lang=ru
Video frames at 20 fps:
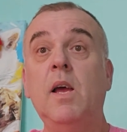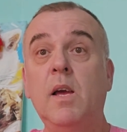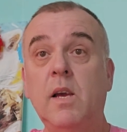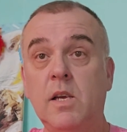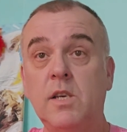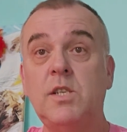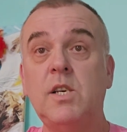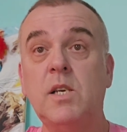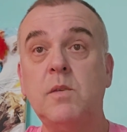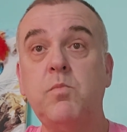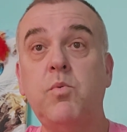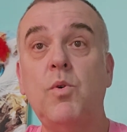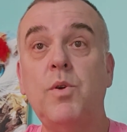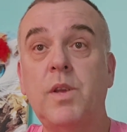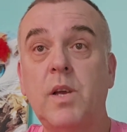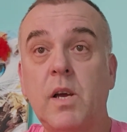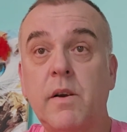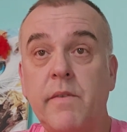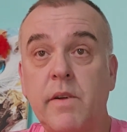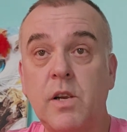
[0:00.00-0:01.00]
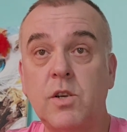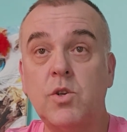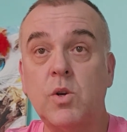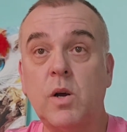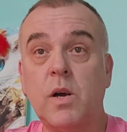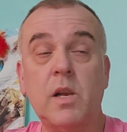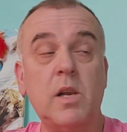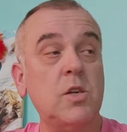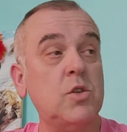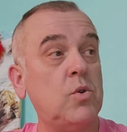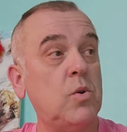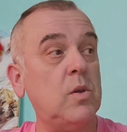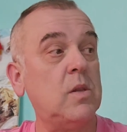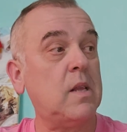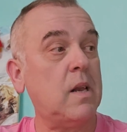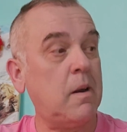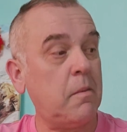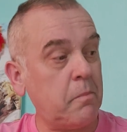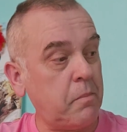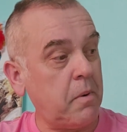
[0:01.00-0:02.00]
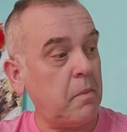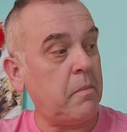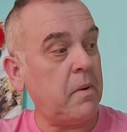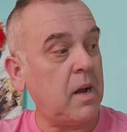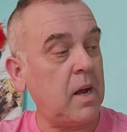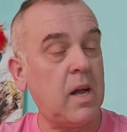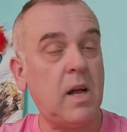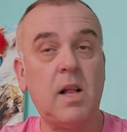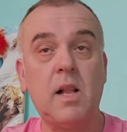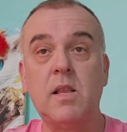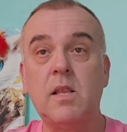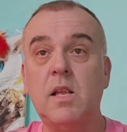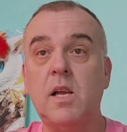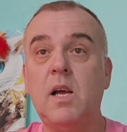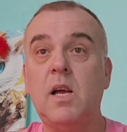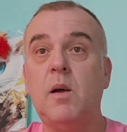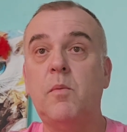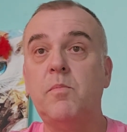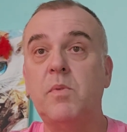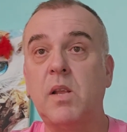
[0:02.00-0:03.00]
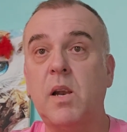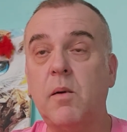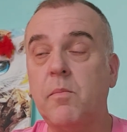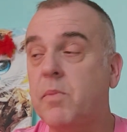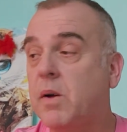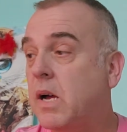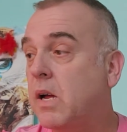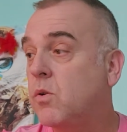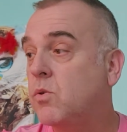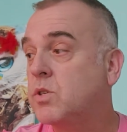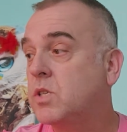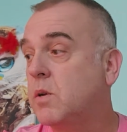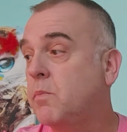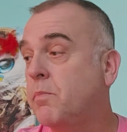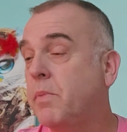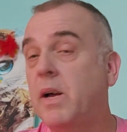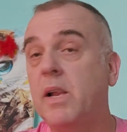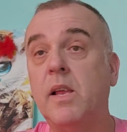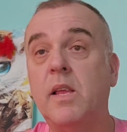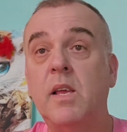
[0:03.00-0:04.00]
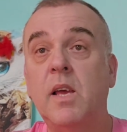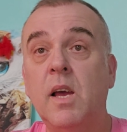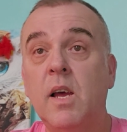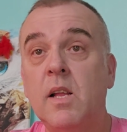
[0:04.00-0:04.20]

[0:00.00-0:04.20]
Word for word: И сейчас будете говорить, что хорошо, Трамп помогал, да, Трамп хороший парень,